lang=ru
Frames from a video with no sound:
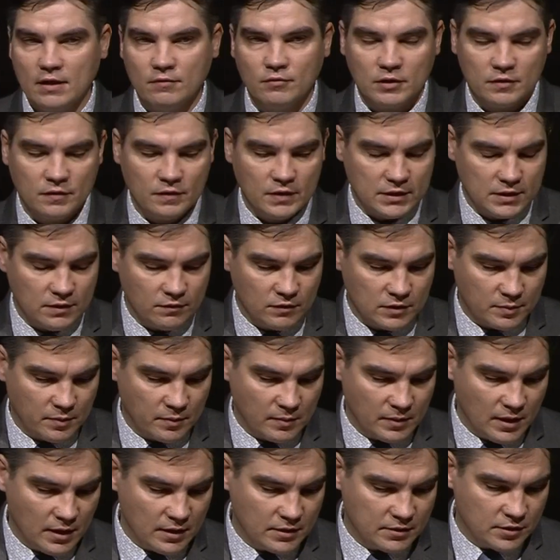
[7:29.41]
Вот если вы
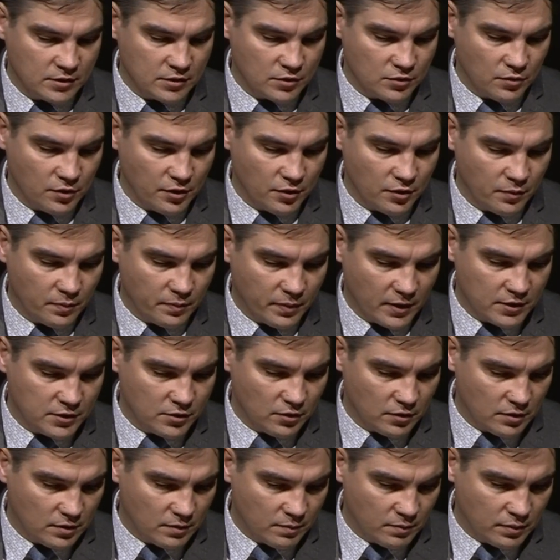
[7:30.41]
вспоминаете историю,
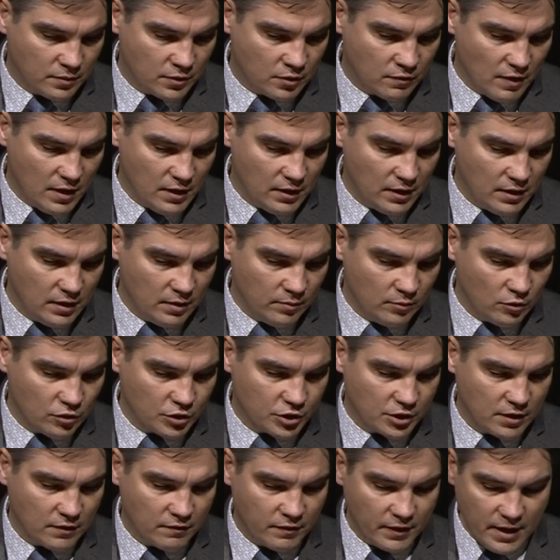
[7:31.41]
пройдет буквально
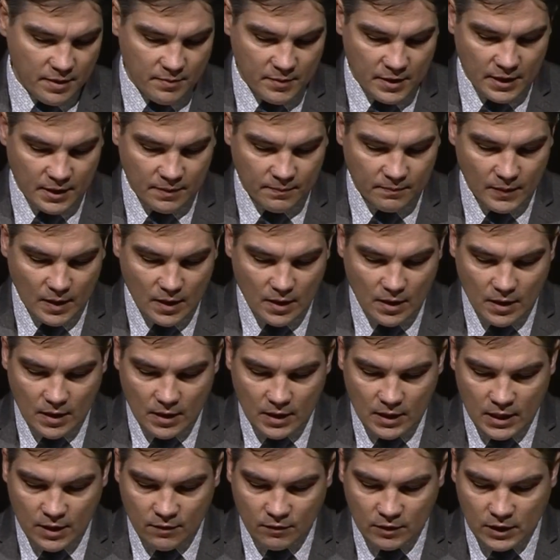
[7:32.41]
немножко времени,
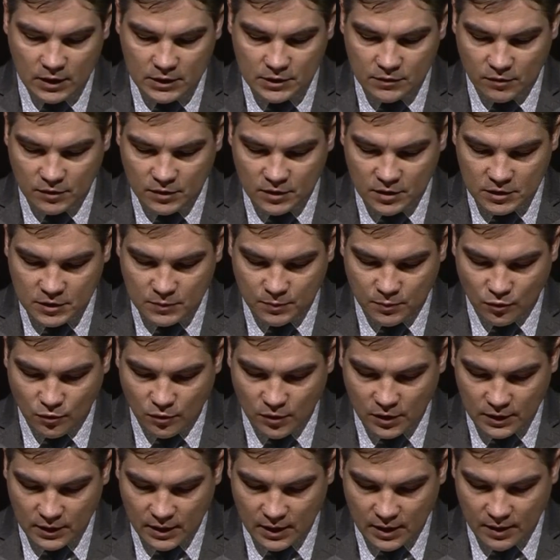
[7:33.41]
и вот эти вот
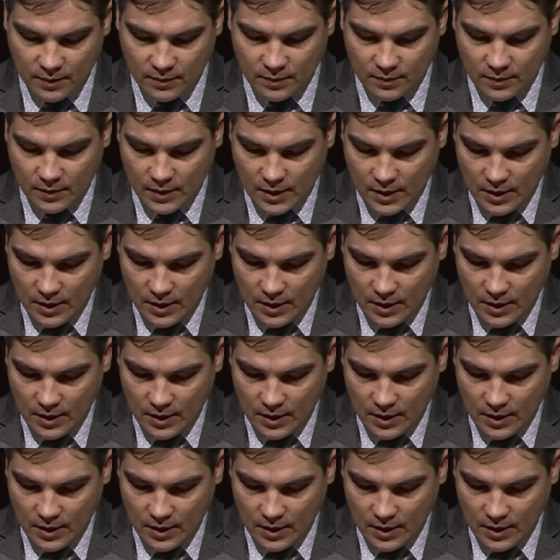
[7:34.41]
испуганные,